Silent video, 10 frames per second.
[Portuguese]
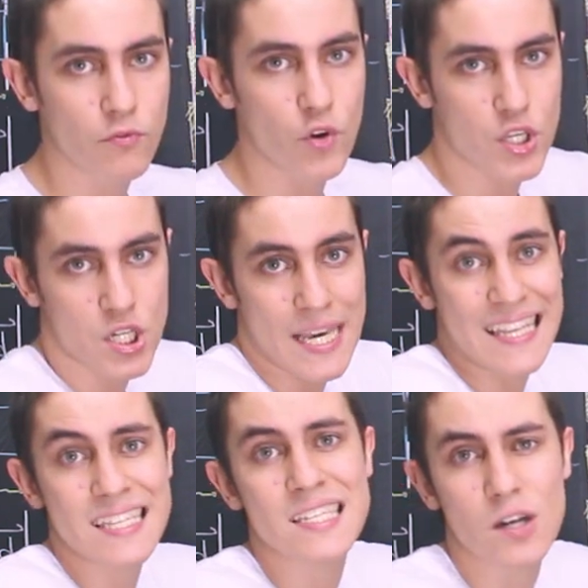foi de
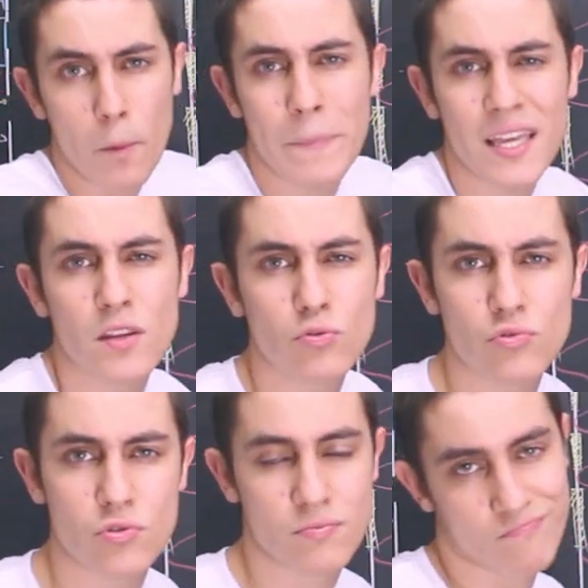nzão
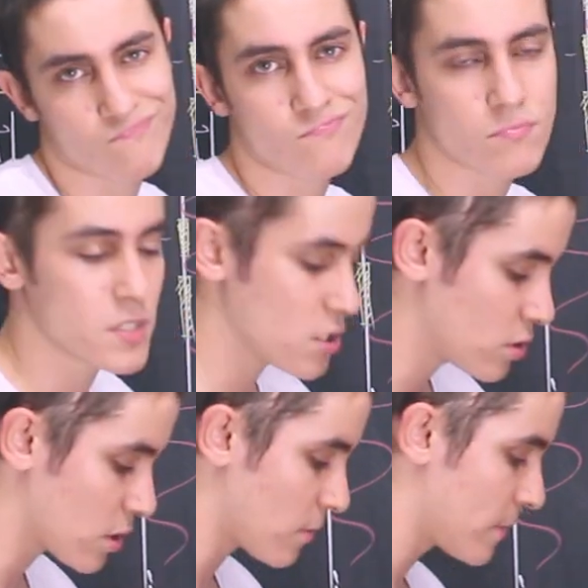períodos. Sim
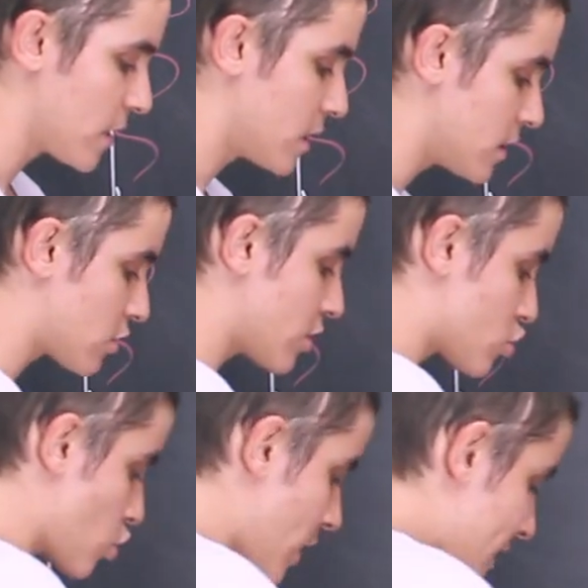ou não? Então é só